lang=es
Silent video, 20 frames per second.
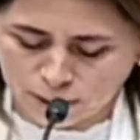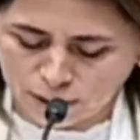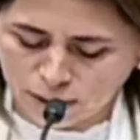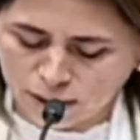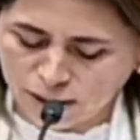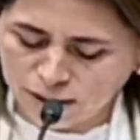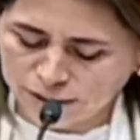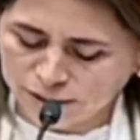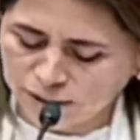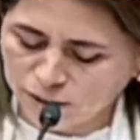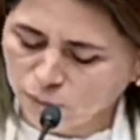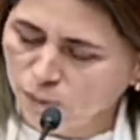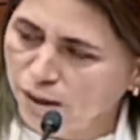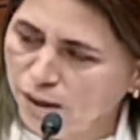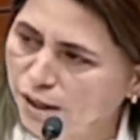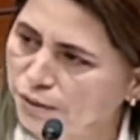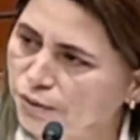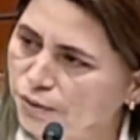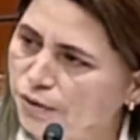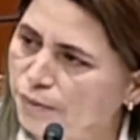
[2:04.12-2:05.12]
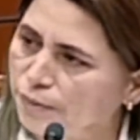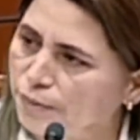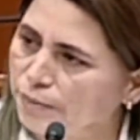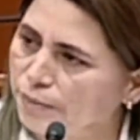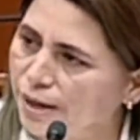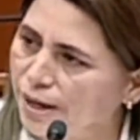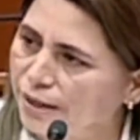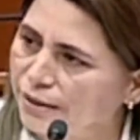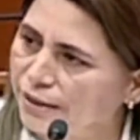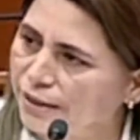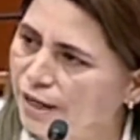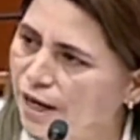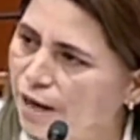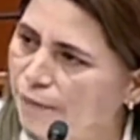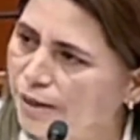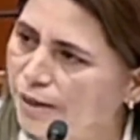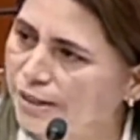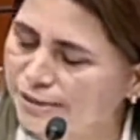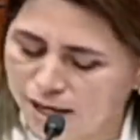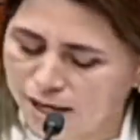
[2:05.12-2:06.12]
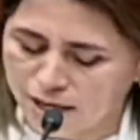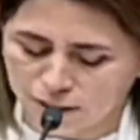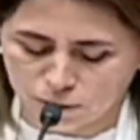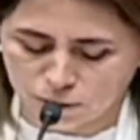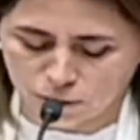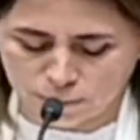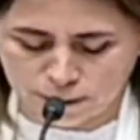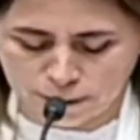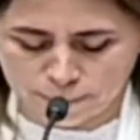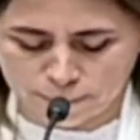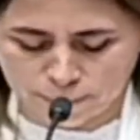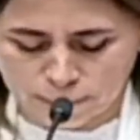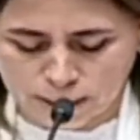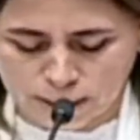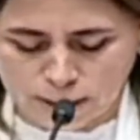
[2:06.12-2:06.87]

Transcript: el recuerdo de mi madre abrazándome